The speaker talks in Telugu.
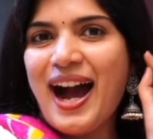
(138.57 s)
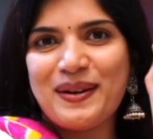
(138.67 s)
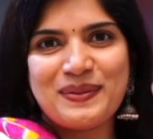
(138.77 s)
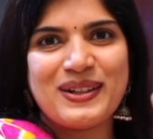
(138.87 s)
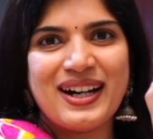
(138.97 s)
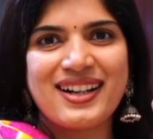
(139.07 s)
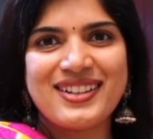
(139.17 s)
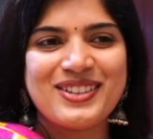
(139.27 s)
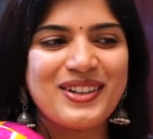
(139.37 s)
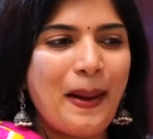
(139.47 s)
ఆ
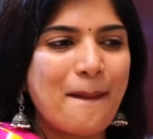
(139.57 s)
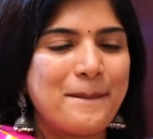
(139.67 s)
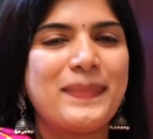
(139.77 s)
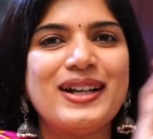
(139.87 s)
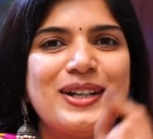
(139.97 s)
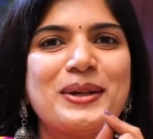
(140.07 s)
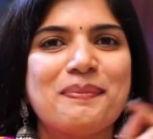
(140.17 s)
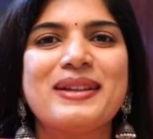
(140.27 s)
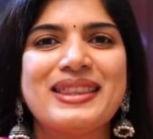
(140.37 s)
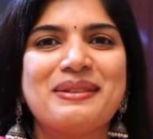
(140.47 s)
వర్క్ కూడా పిన్ టు
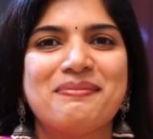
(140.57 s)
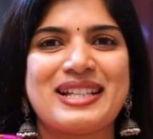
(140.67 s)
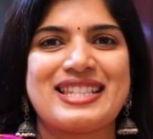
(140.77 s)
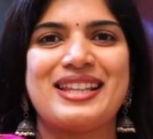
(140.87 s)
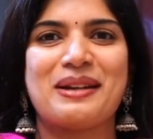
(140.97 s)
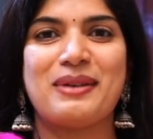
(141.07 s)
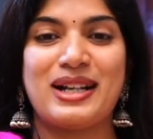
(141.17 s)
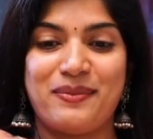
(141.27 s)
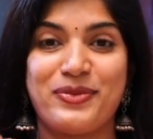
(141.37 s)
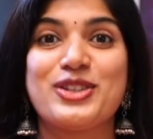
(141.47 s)
పిన్ దింపేసింది
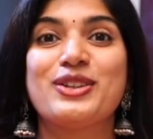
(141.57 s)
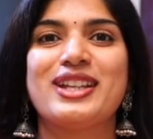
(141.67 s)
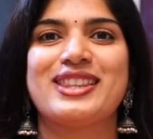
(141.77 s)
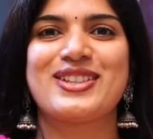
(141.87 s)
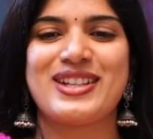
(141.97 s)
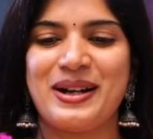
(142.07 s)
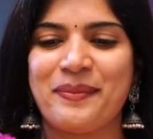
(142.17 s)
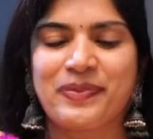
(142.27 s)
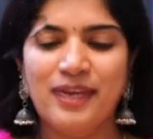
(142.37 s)
అనమాట చున్నీతో సహా